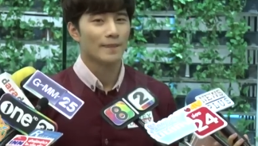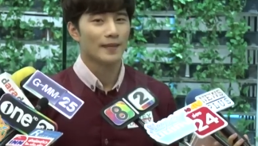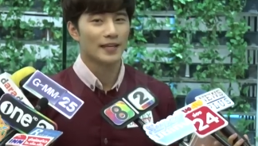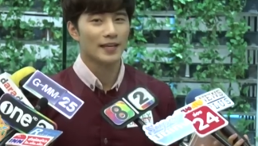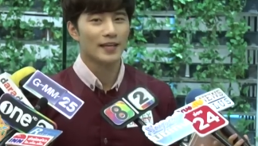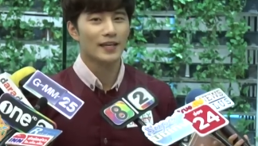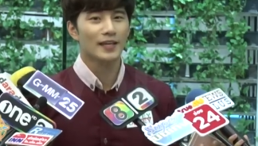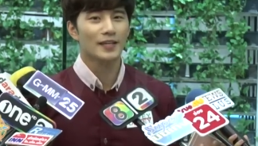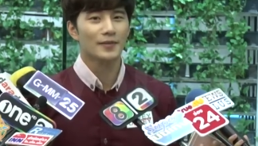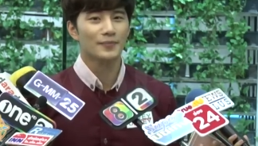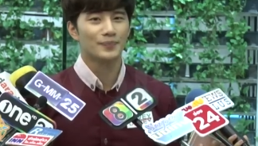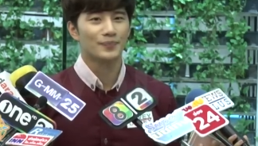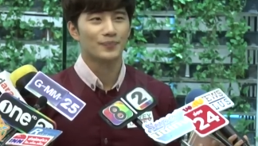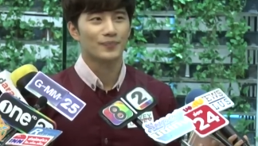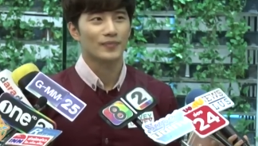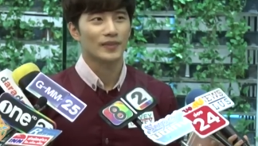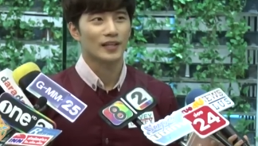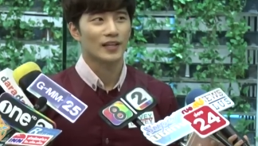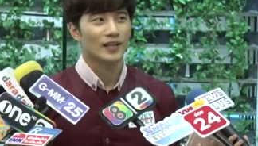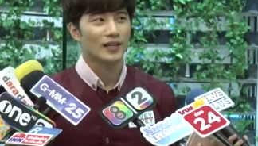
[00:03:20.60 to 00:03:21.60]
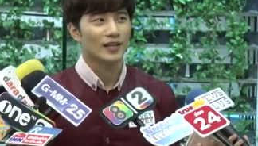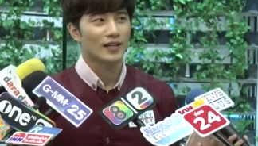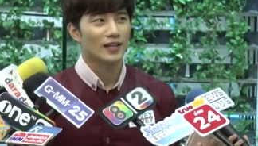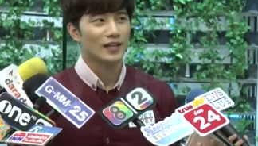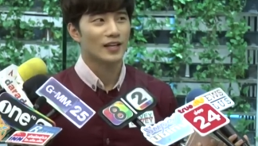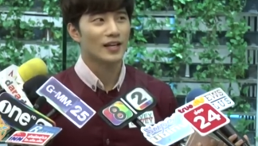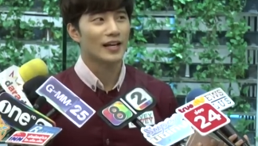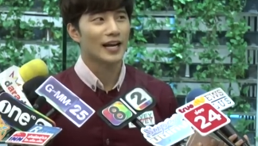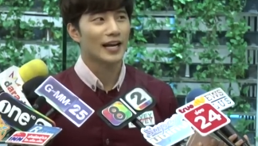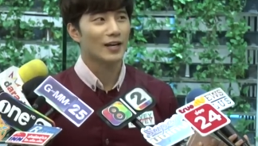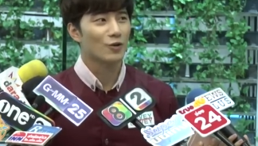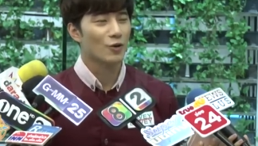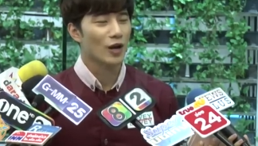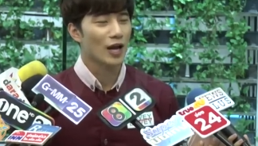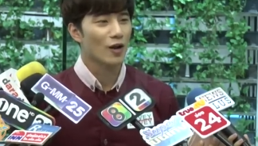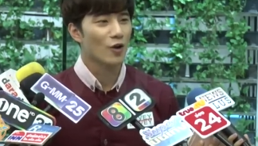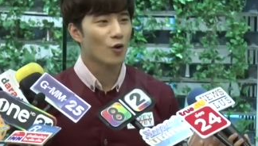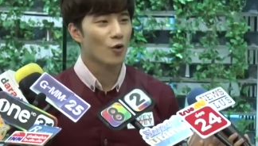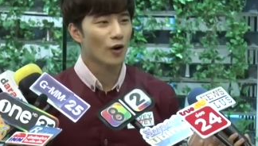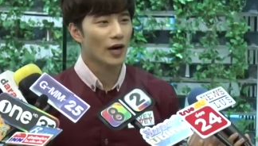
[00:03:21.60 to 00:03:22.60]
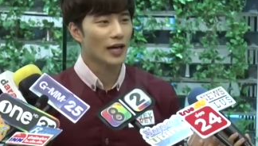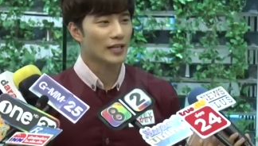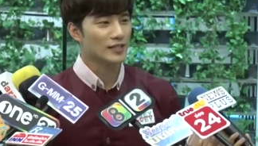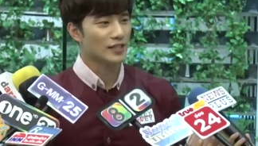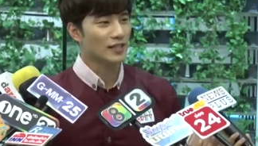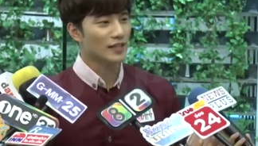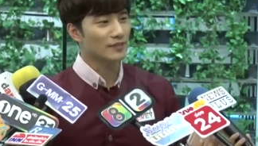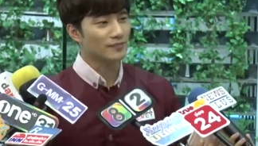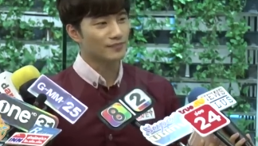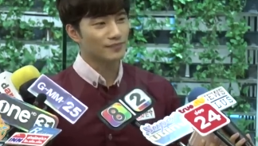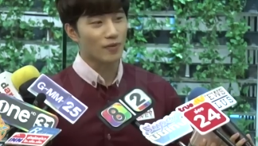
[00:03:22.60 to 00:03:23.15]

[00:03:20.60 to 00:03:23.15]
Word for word: ทีนี้เรื่องการดูแลลูกอาจจะ